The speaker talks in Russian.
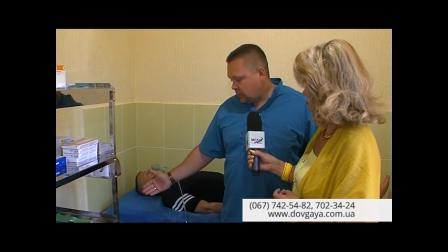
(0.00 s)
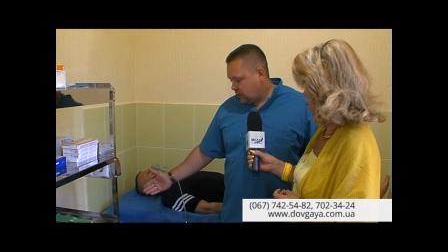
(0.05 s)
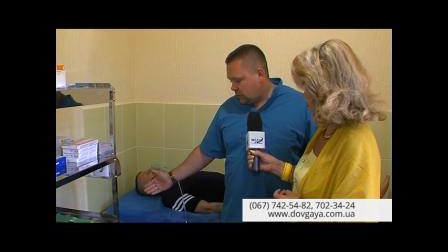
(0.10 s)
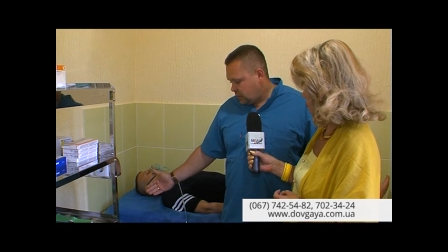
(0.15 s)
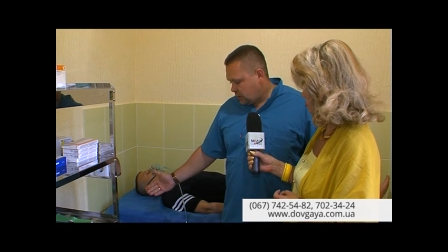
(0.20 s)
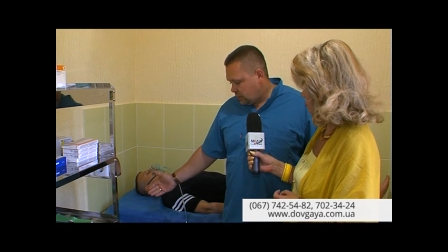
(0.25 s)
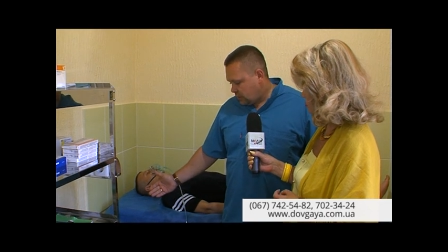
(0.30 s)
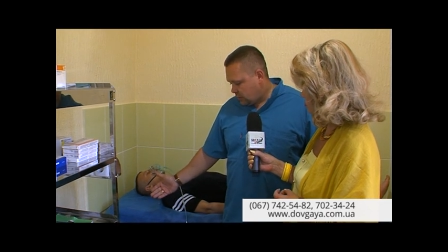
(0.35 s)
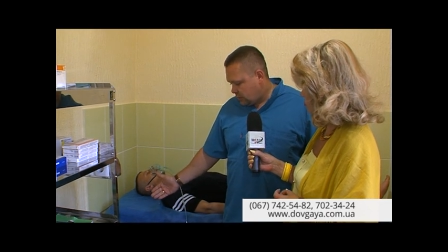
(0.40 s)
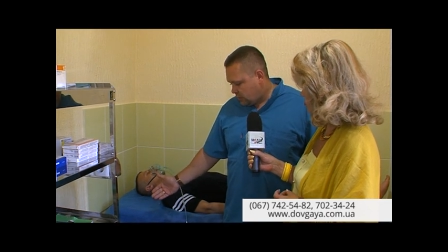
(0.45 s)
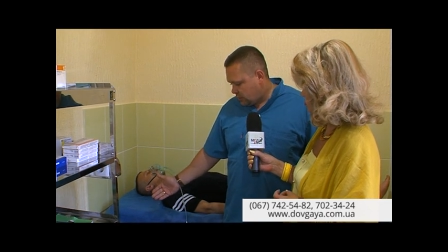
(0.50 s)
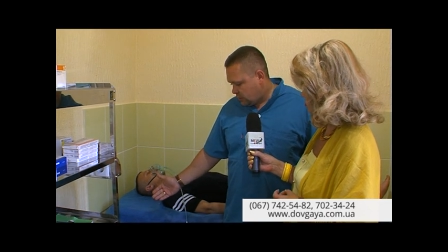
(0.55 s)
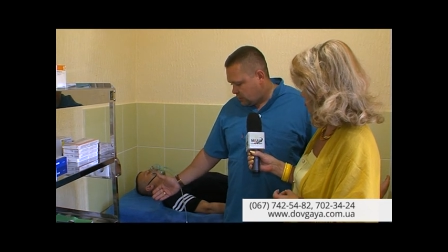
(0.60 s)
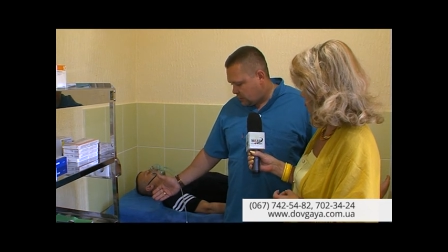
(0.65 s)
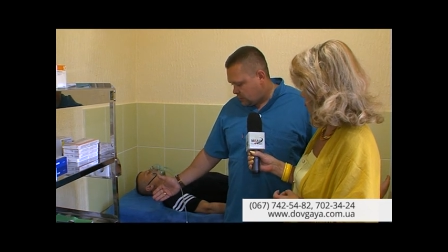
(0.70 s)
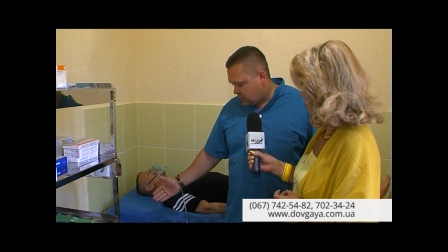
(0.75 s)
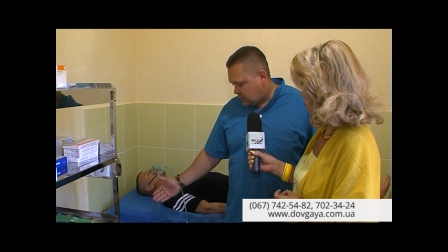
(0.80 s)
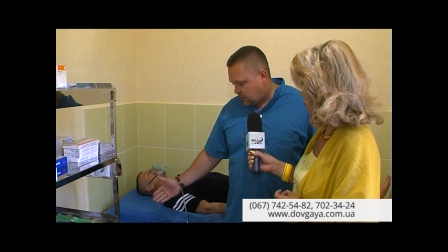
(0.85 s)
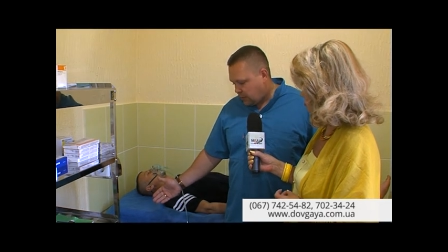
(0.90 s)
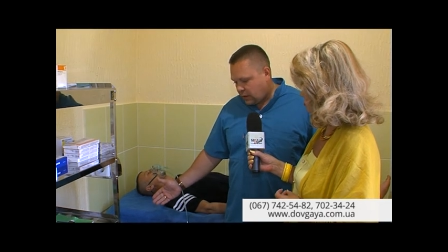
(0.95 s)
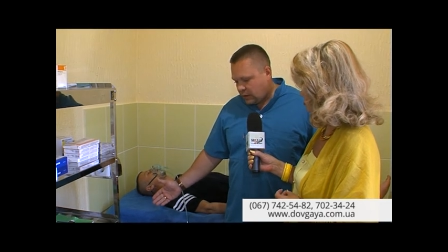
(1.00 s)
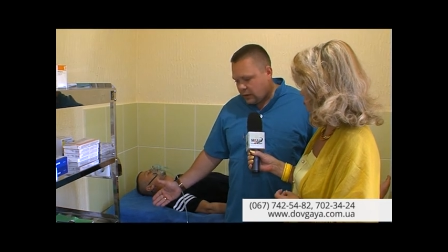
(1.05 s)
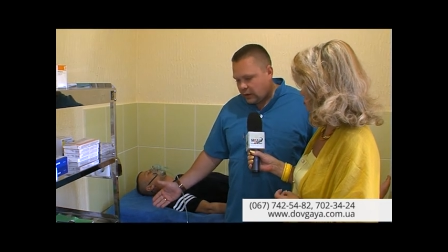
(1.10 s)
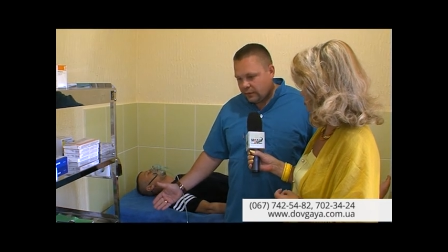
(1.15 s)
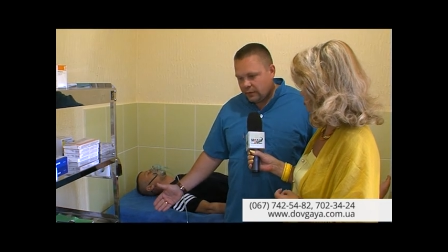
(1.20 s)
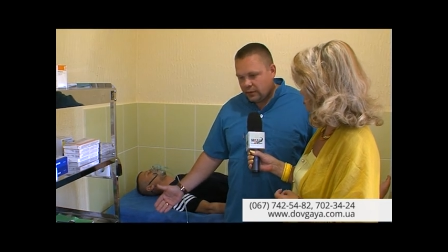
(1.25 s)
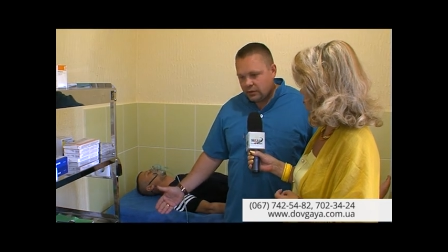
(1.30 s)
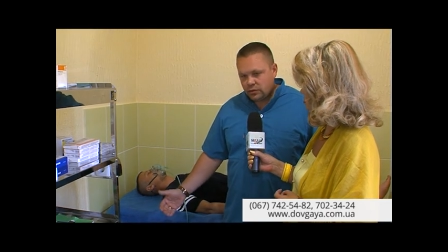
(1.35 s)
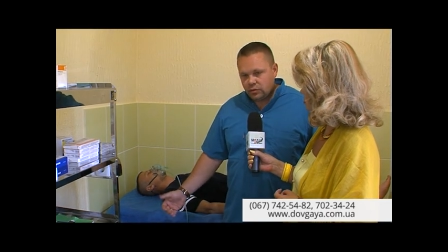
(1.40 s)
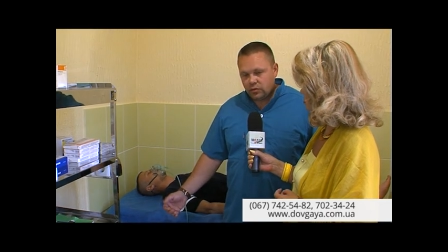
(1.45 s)
И самое
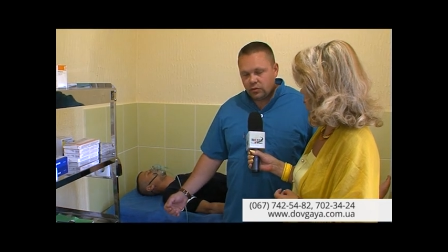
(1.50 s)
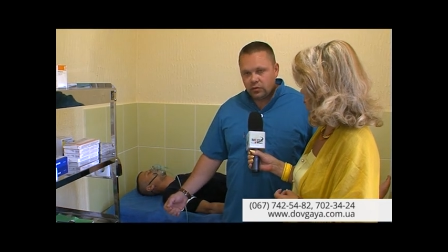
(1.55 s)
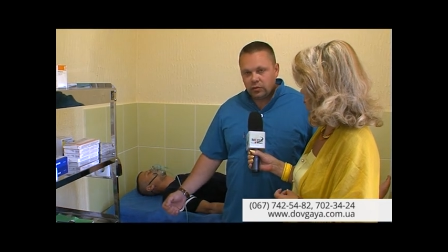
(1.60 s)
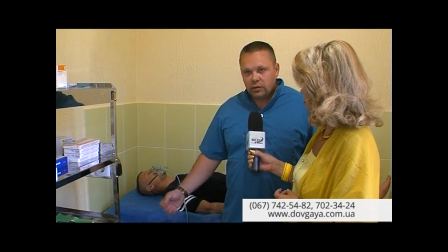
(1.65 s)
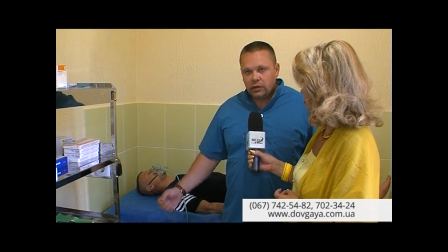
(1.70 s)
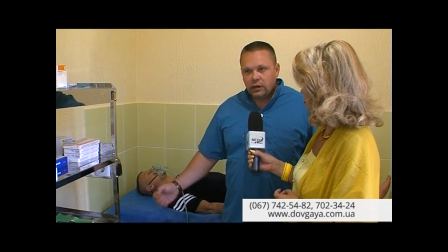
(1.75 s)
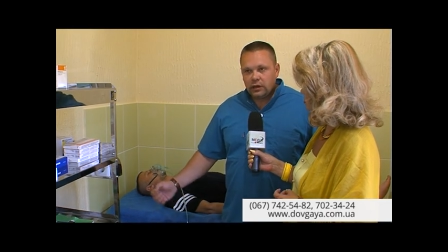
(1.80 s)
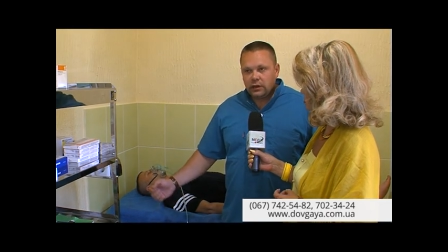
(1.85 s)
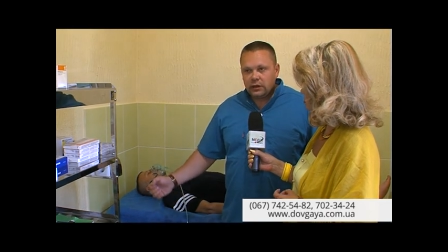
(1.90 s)
главное, что